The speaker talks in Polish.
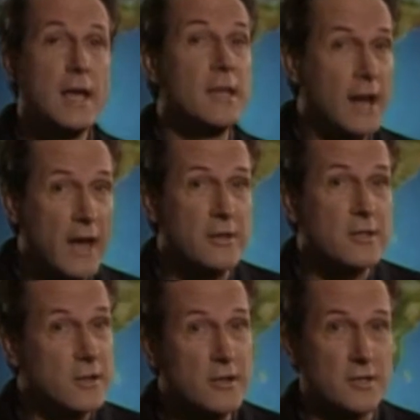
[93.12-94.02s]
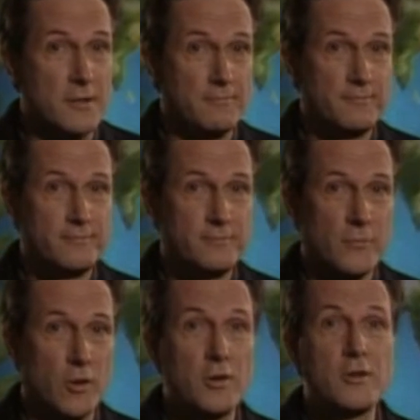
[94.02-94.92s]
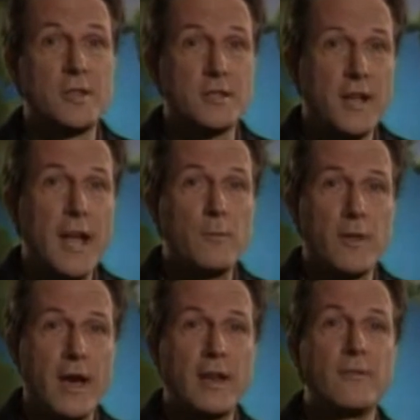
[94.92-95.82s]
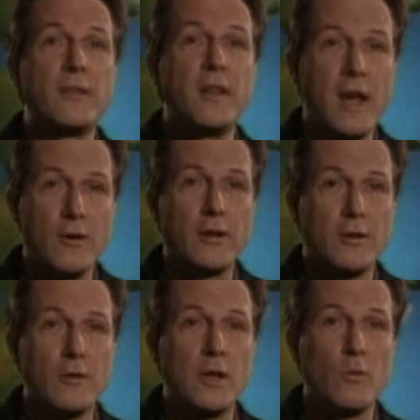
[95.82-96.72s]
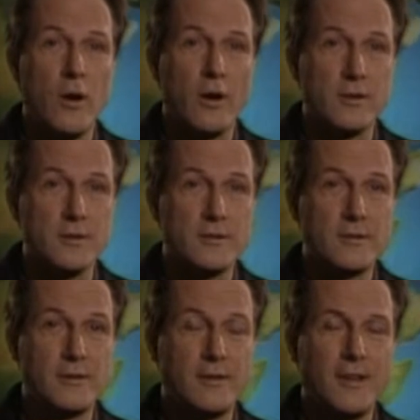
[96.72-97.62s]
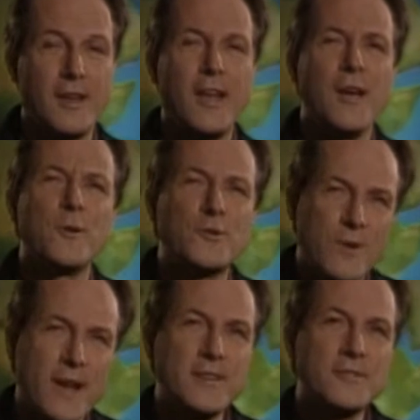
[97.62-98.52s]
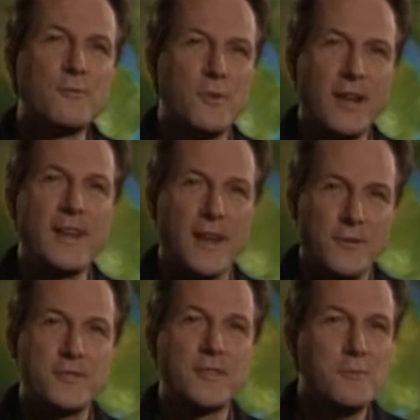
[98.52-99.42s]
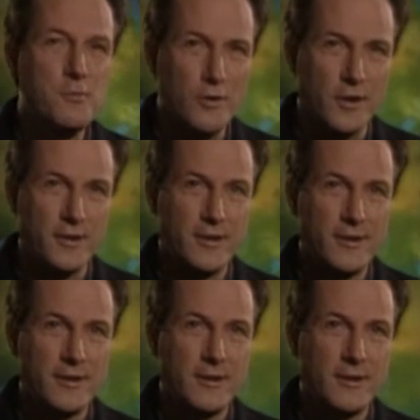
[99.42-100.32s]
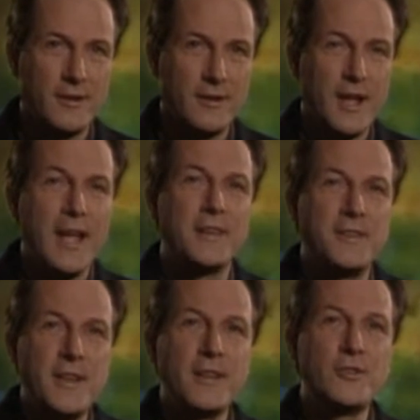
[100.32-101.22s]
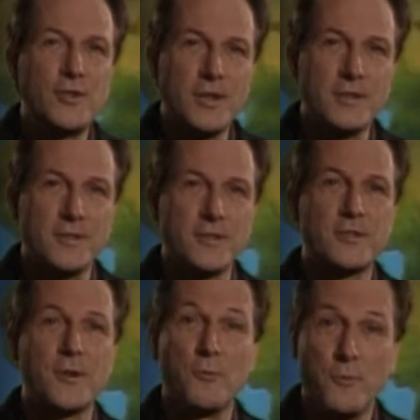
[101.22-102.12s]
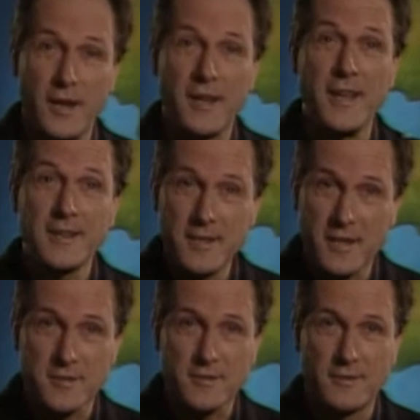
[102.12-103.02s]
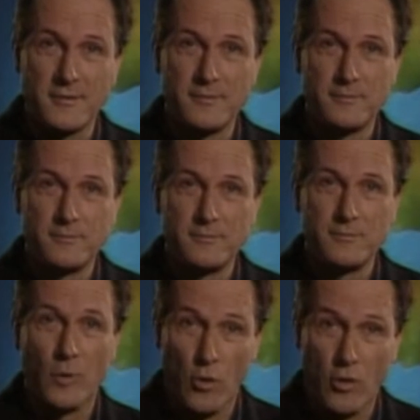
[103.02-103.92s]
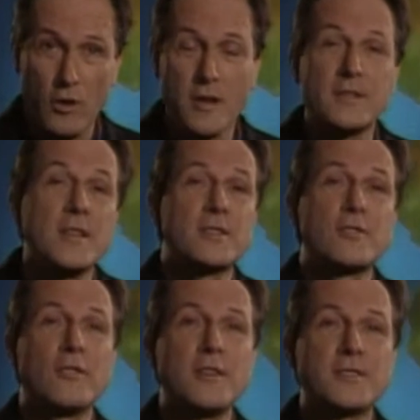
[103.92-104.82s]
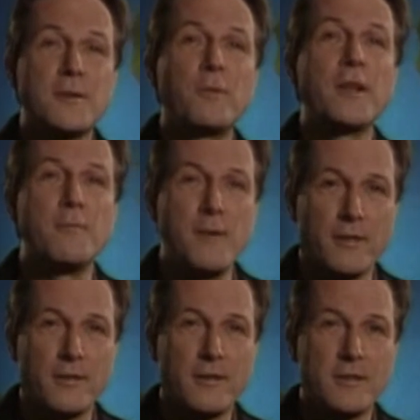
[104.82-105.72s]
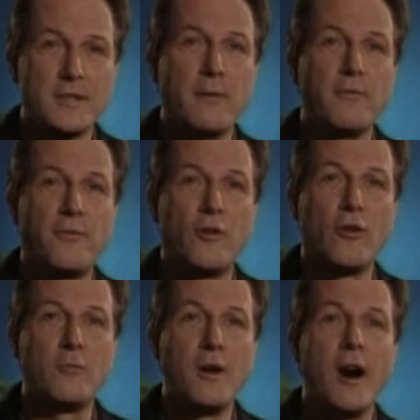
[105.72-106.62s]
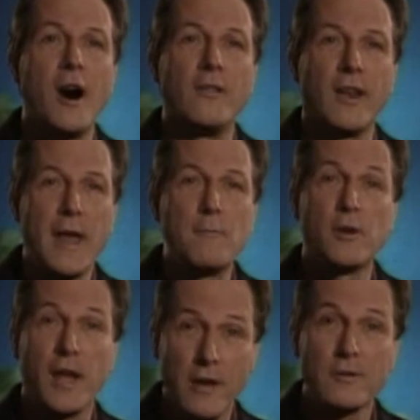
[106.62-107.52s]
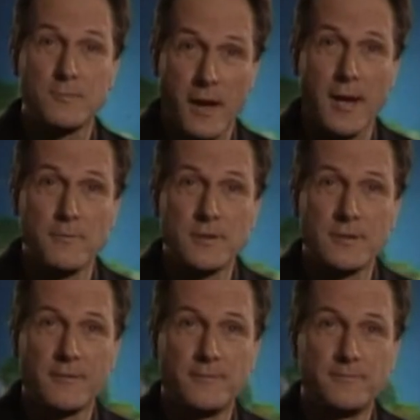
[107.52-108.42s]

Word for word: A jednak są też i tacy, którzy złorzeczą mu lub używają jego imienia, nie wiedząc nawet, kim on był. Wszystko to prowadzi nas do interesującego pytania: czy Jezus w ogóle istniał? Czy jego historia nie jest zwyczajnym mitem lub być może